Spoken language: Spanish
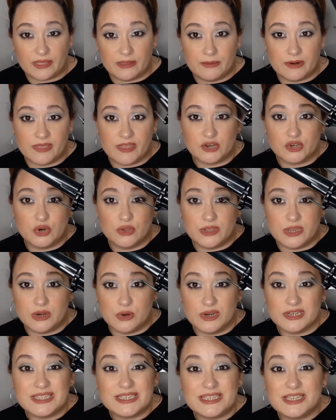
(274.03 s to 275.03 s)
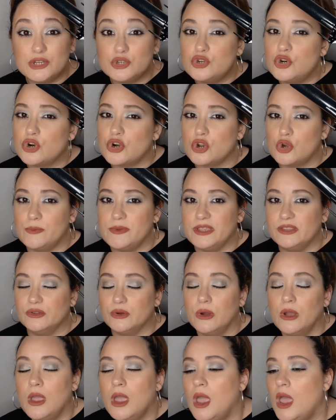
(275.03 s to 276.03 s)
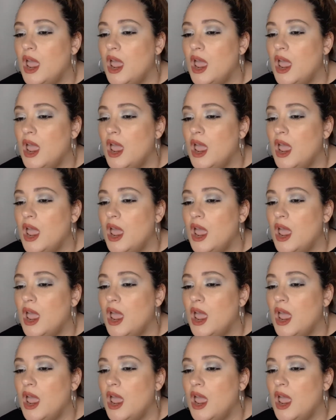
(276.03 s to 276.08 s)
de verdad os lo digo. Este sí que os lo recomiendo.